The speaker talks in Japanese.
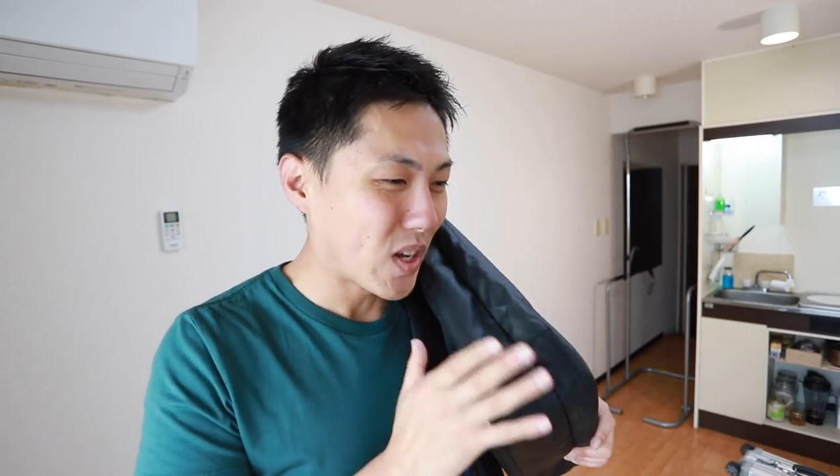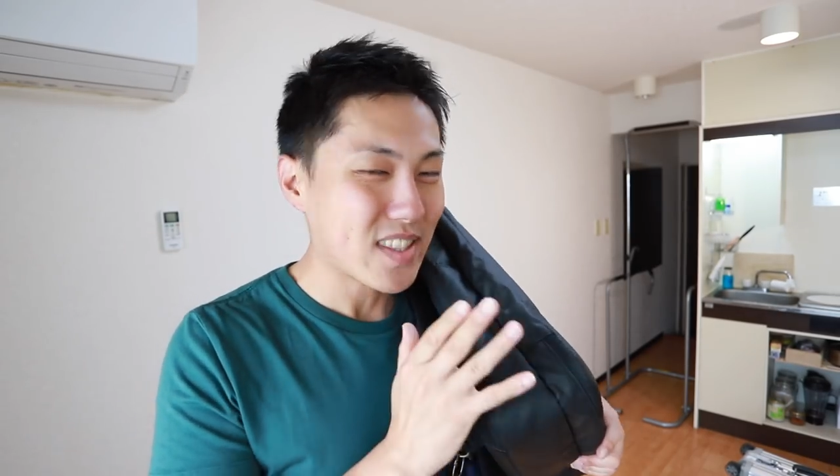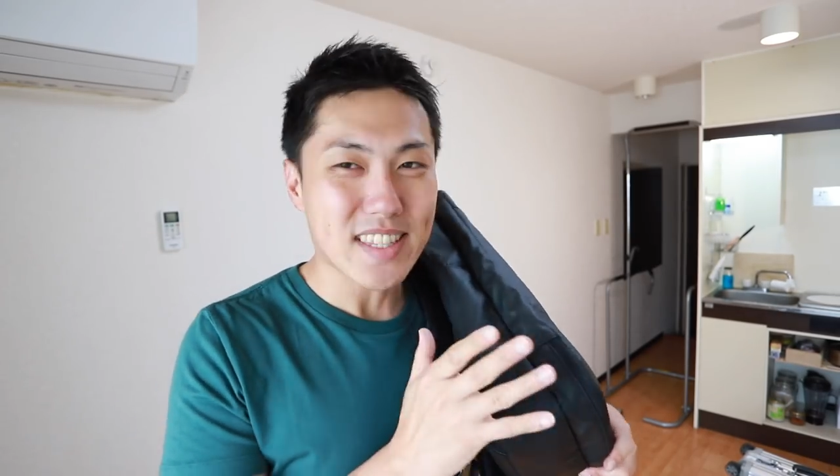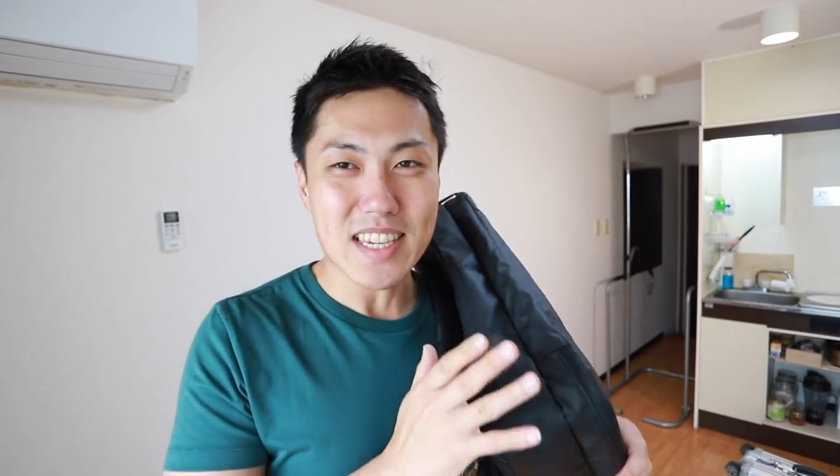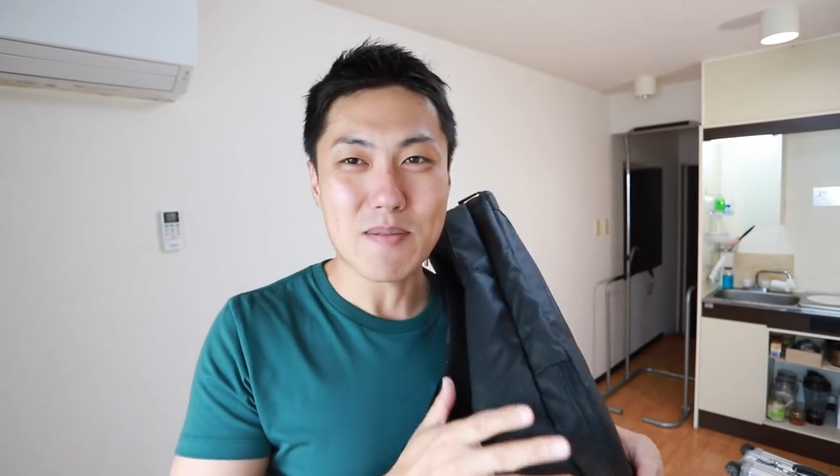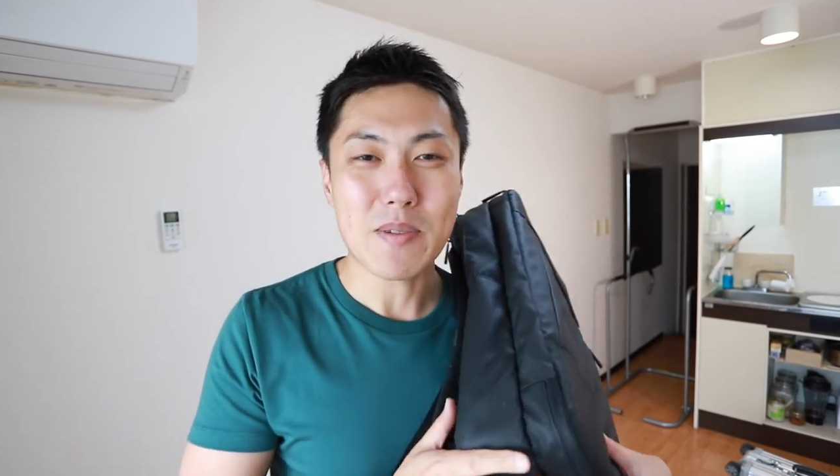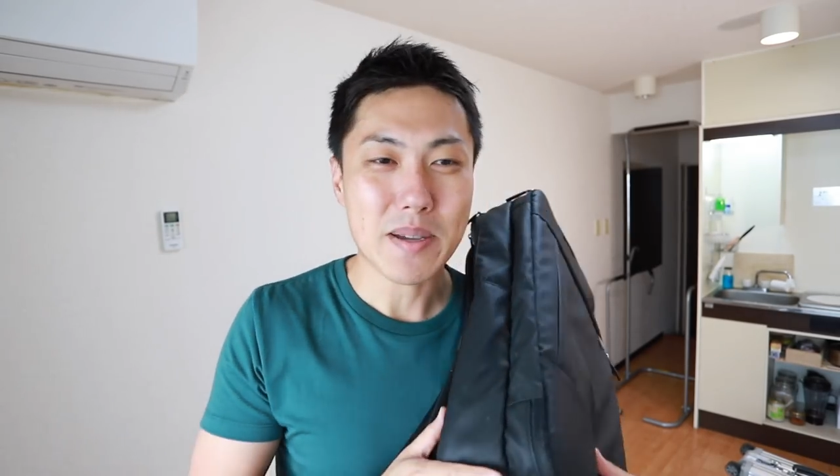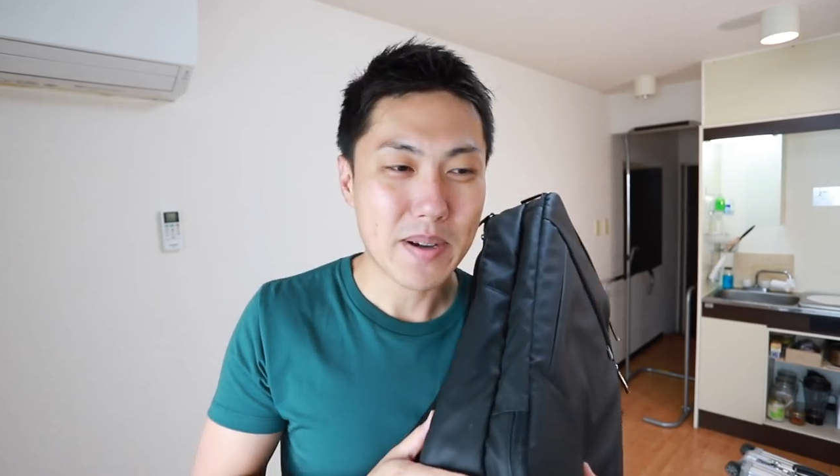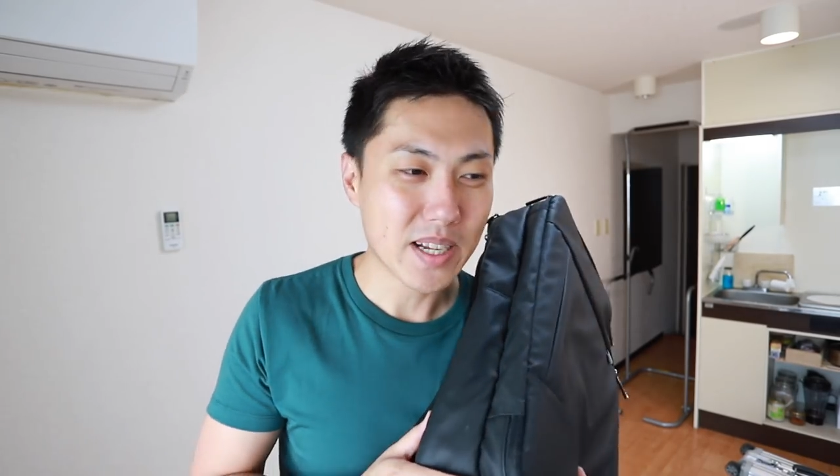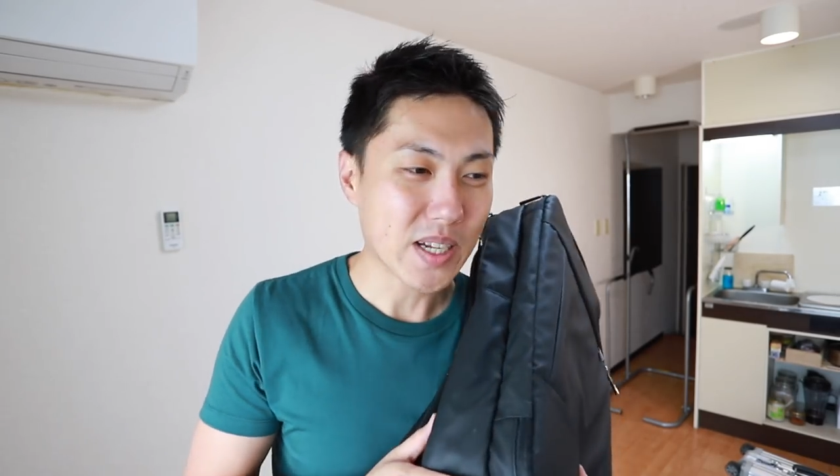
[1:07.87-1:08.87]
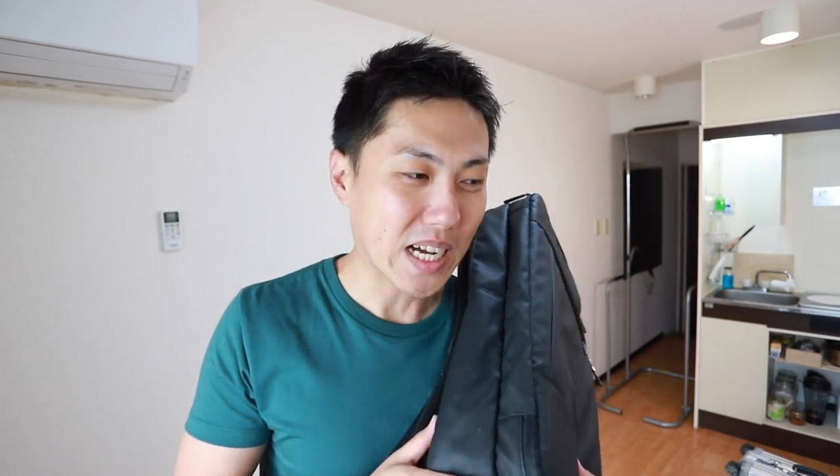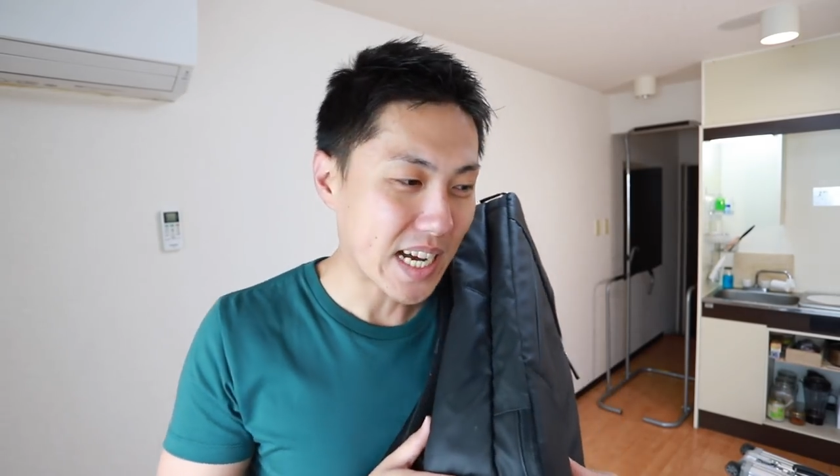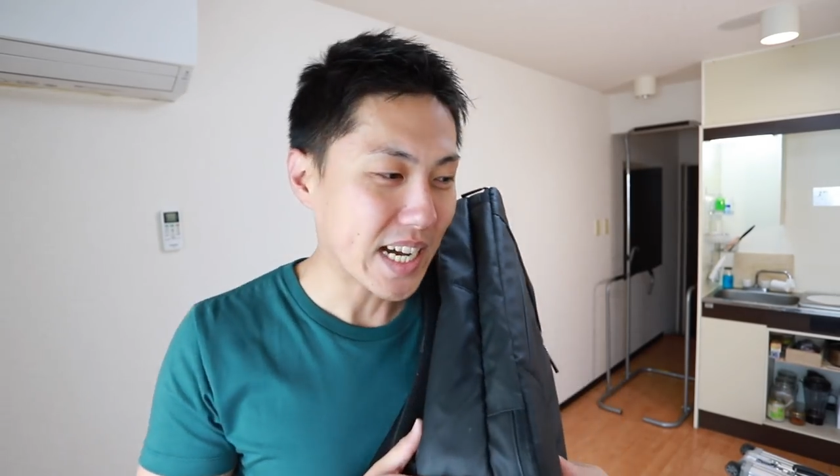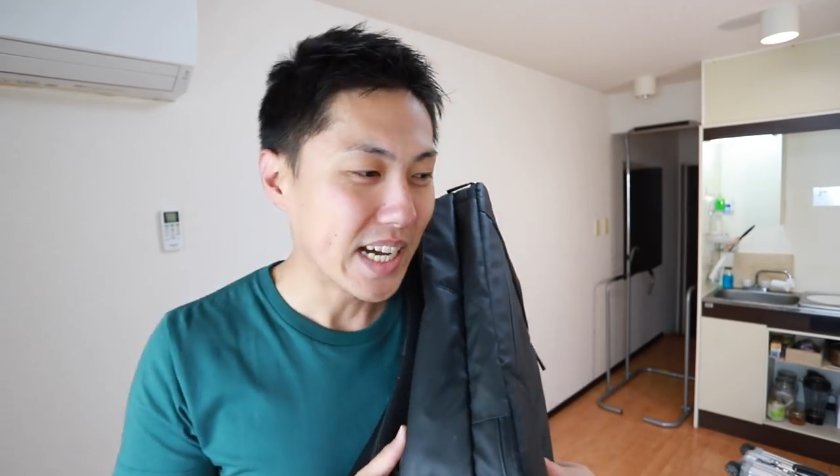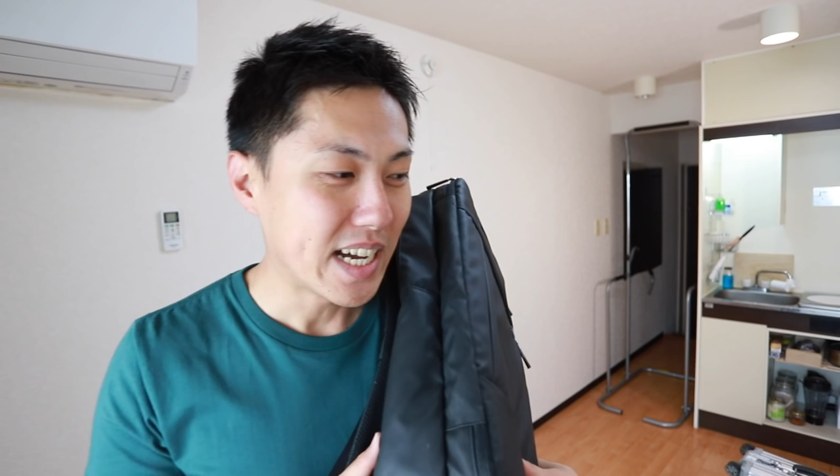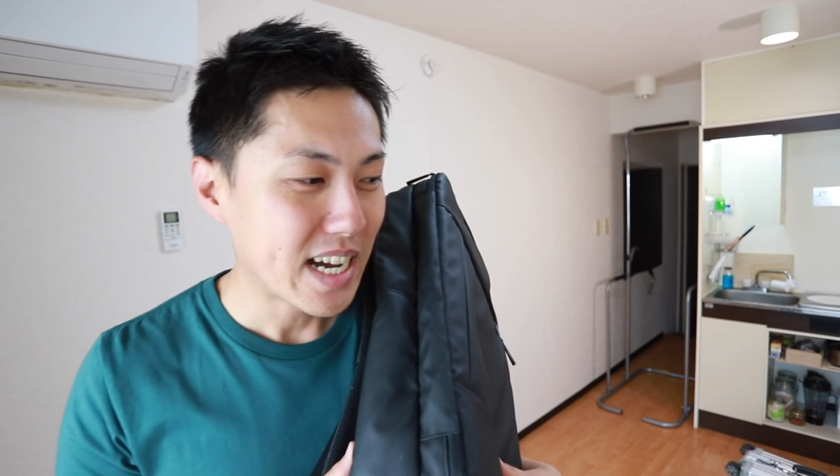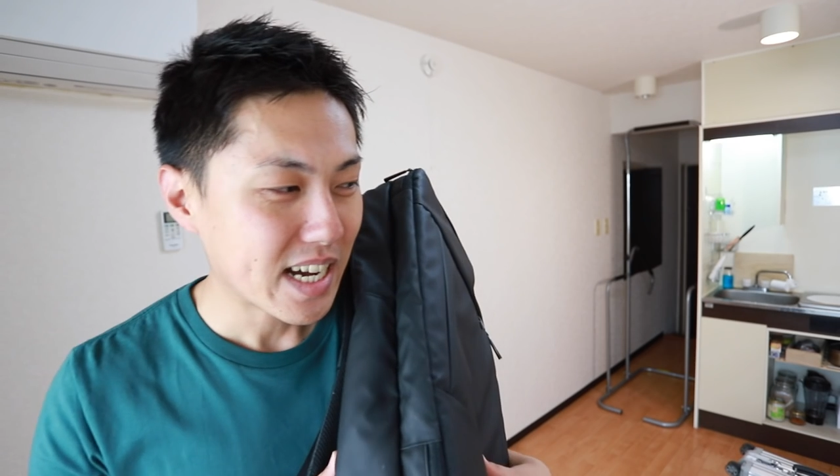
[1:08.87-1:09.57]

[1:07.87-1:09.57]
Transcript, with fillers: What's in my bag から